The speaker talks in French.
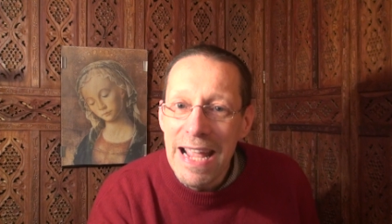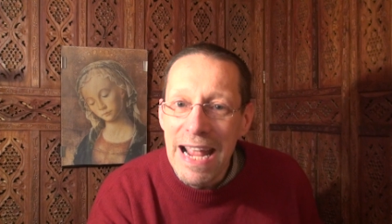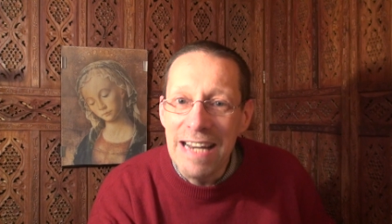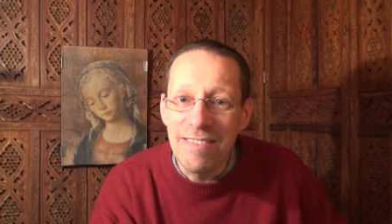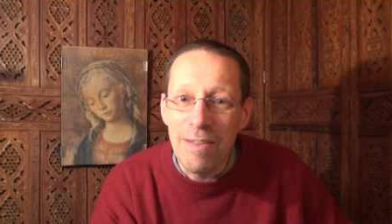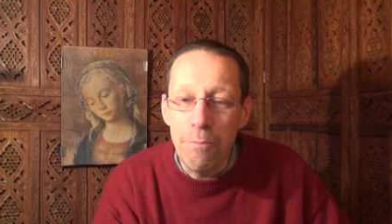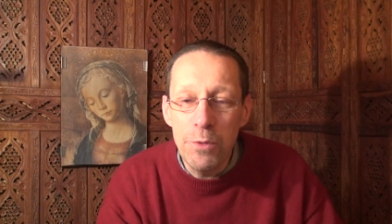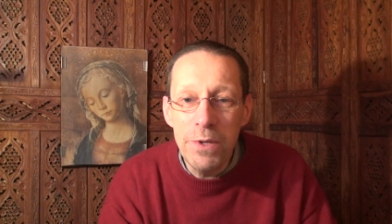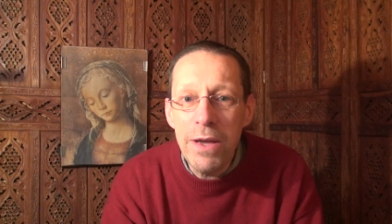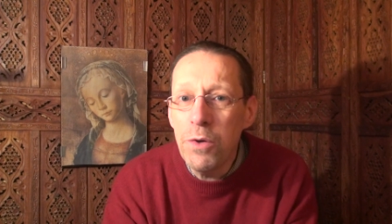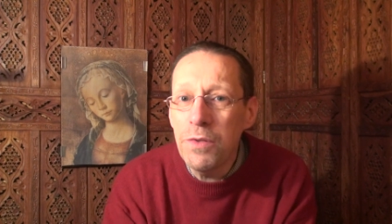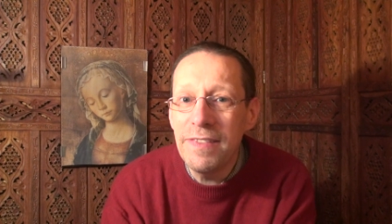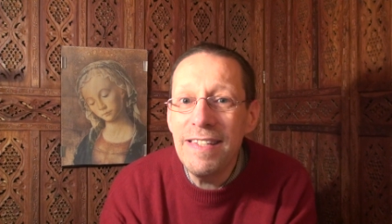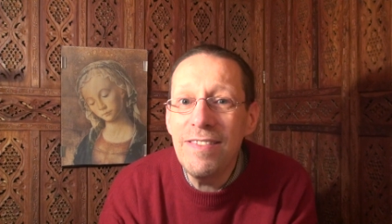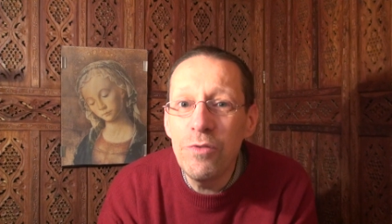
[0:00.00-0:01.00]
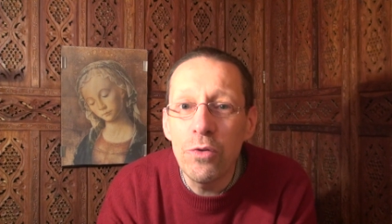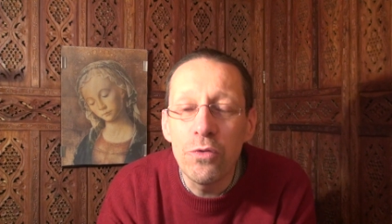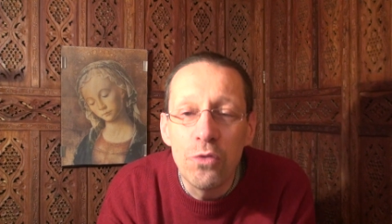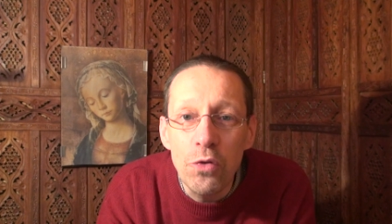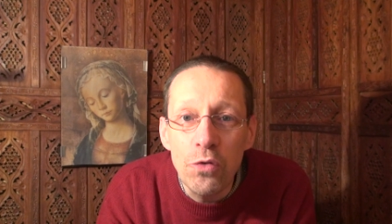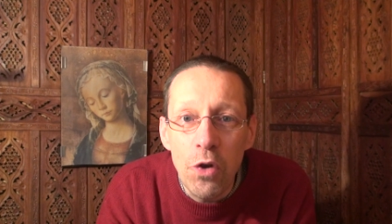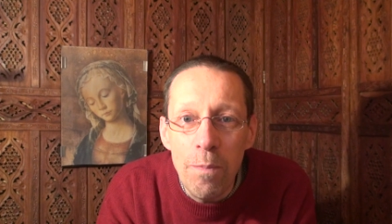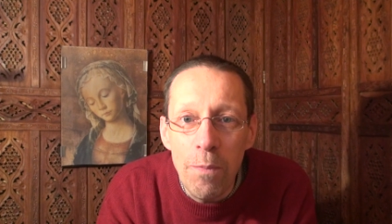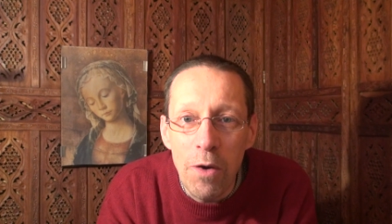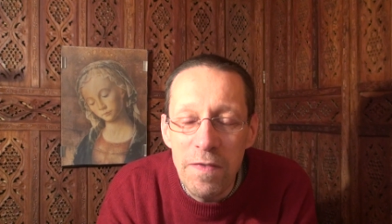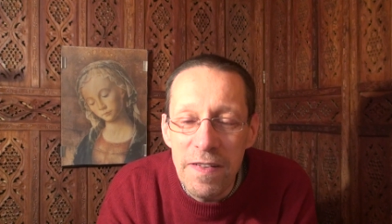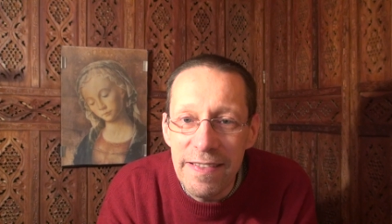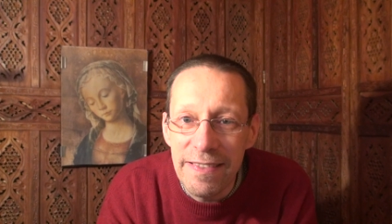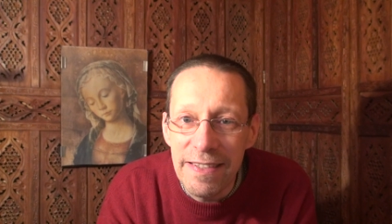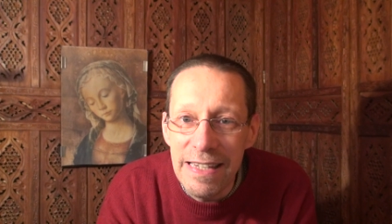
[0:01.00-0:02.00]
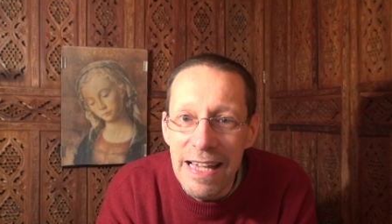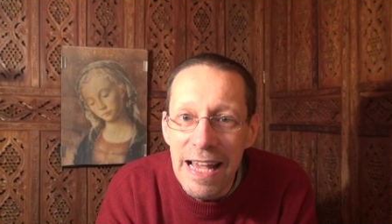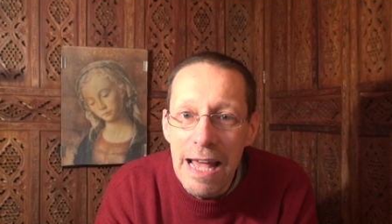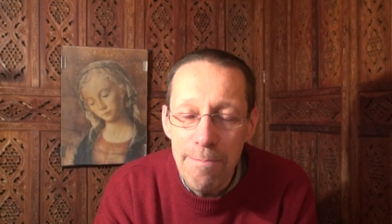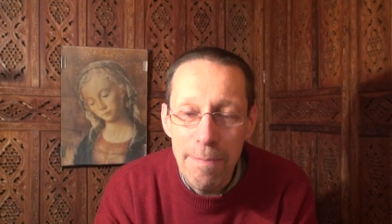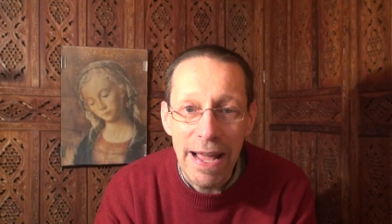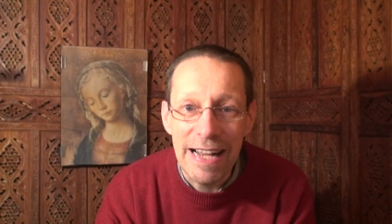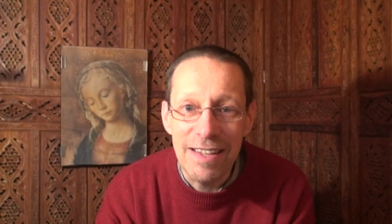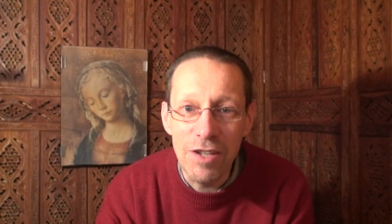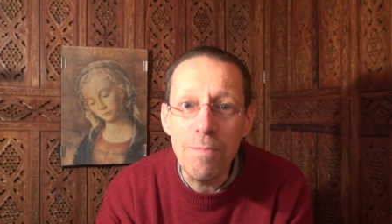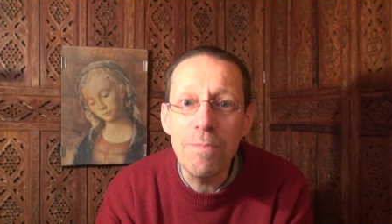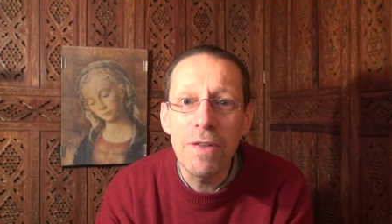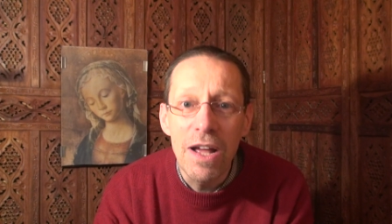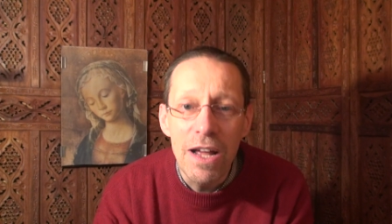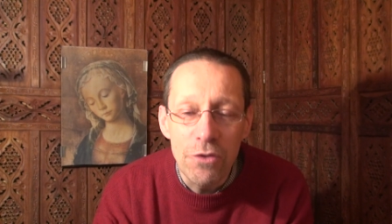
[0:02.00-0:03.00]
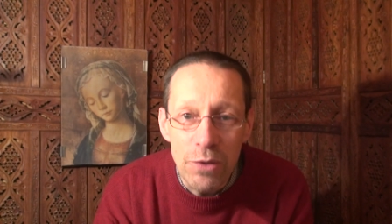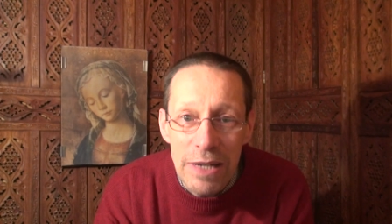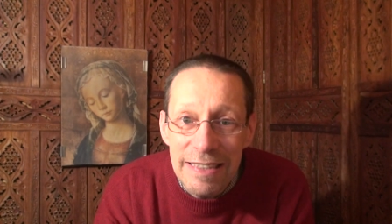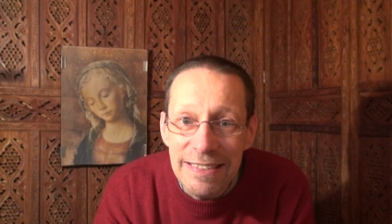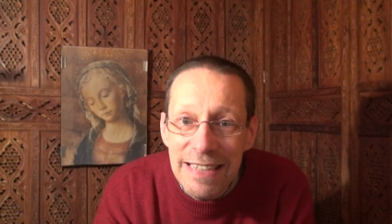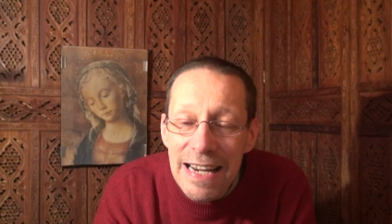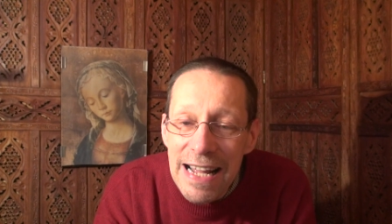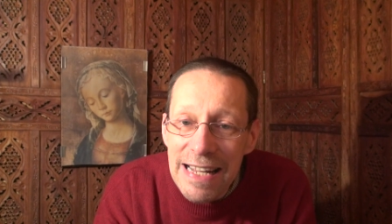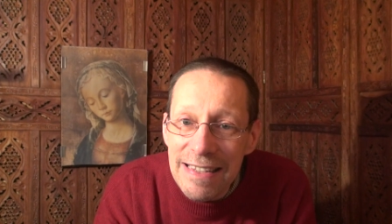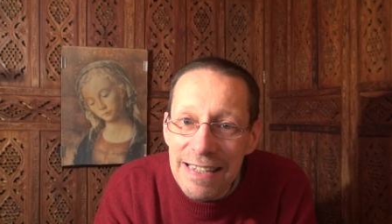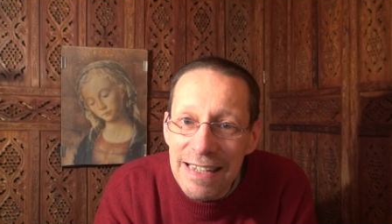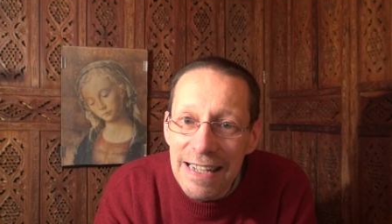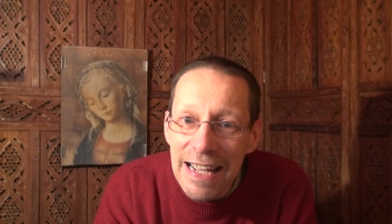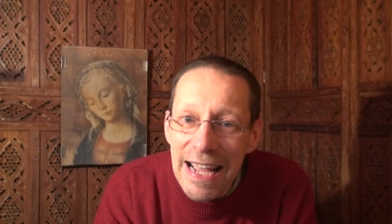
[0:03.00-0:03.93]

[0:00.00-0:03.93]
Elle s'appuyait aussi sur d'autres prophéties, par exemple de la Salette,